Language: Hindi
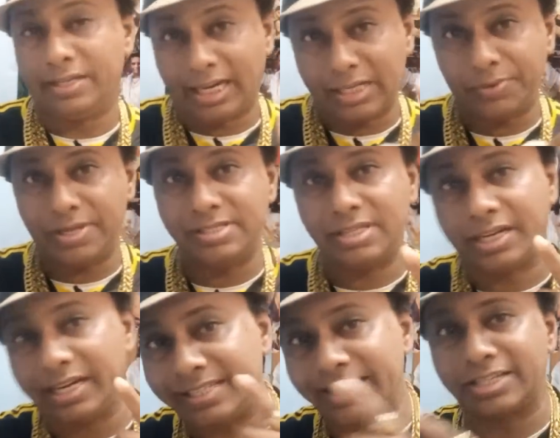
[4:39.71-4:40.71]
दैट इज वाई इज द
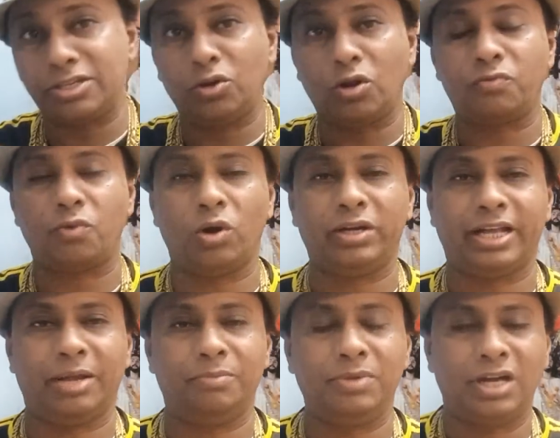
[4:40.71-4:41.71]
ग्रेटेस्ट एक्शन ऑफ ऑल
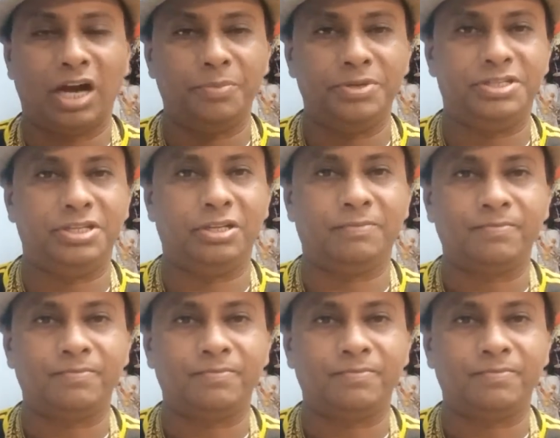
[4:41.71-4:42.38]
टाइम अमित जी